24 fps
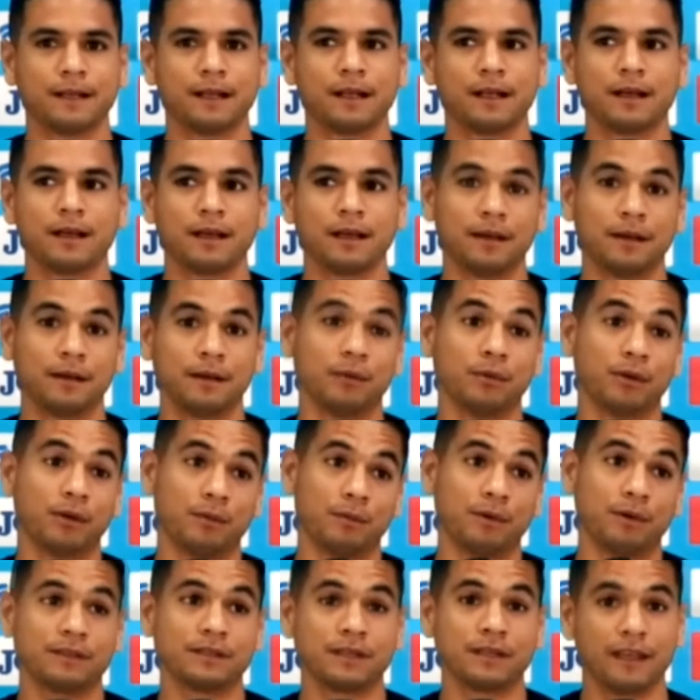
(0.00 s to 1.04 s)
eh,
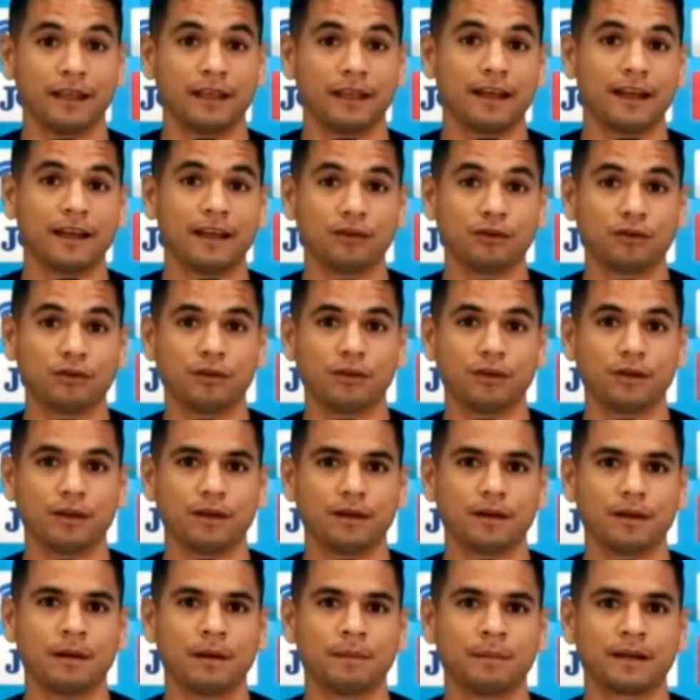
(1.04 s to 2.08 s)
podemos hacerle daño
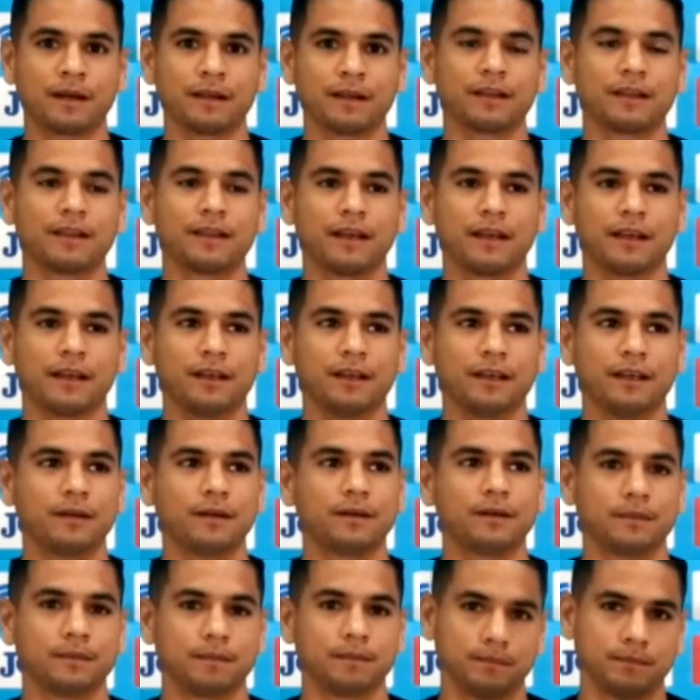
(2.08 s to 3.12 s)
y a partir de
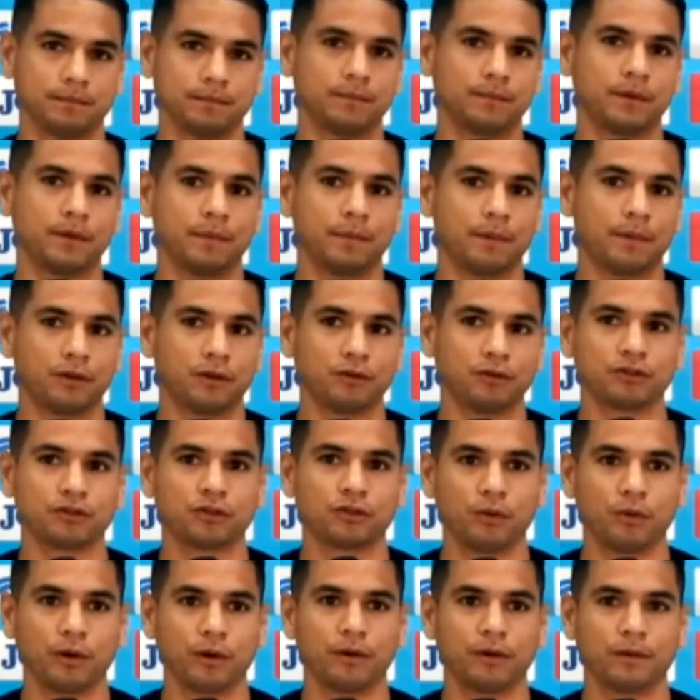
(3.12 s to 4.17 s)
ahí preparar
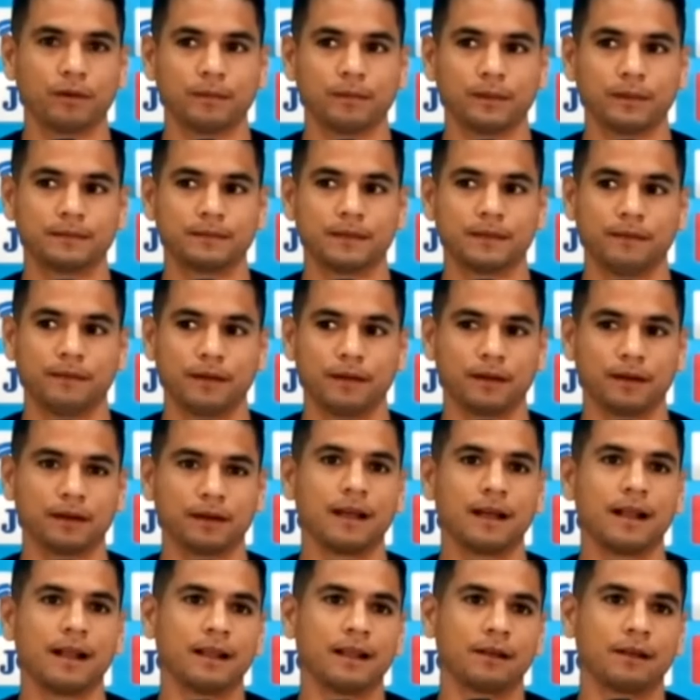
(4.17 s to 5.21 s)
nuestro juego, pues, saber
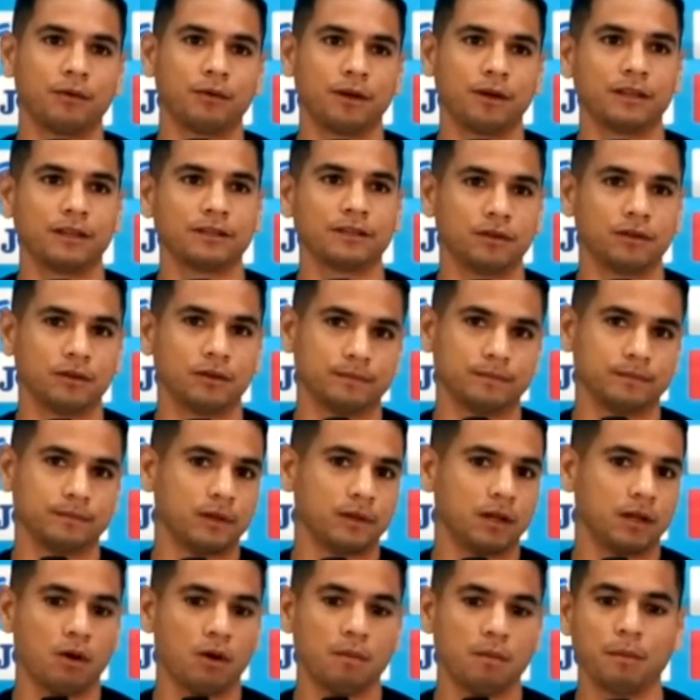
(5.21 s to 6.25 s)
cuáles son
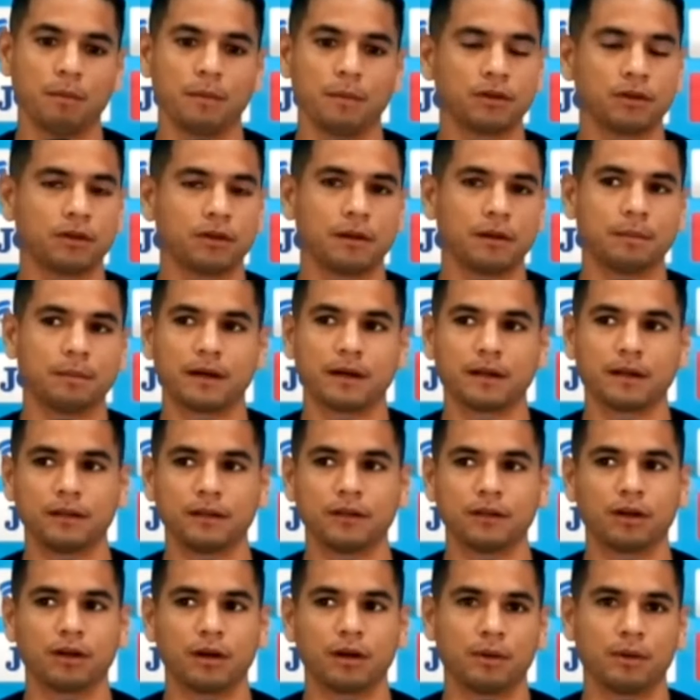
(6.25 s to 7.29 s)
los momentos del
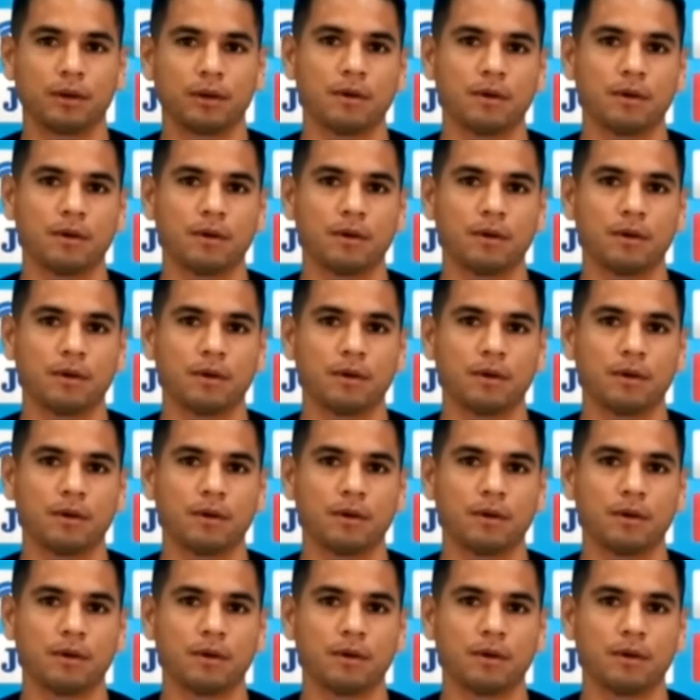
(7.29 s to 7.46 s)
partido que podemos